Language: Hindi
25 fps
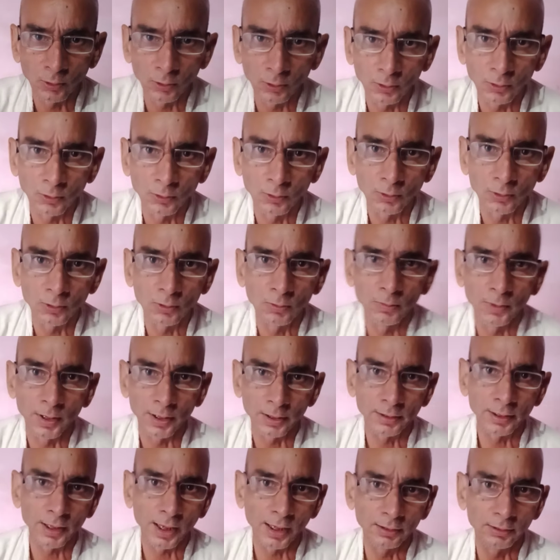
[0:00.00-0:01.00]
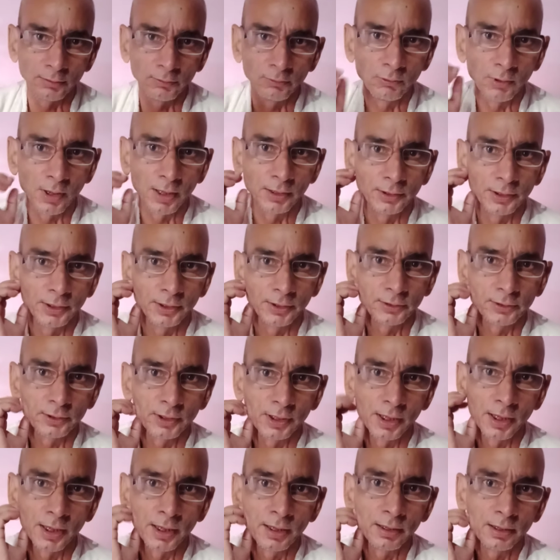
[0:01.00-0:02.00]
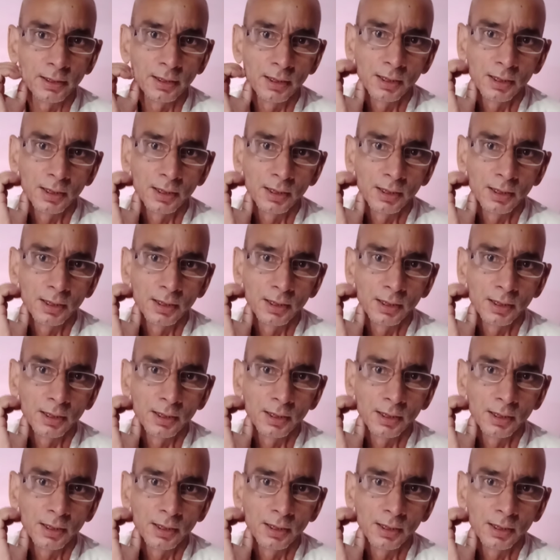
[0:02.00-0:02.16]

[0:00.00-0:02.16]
लोगों को मरता हुआ देखते हैं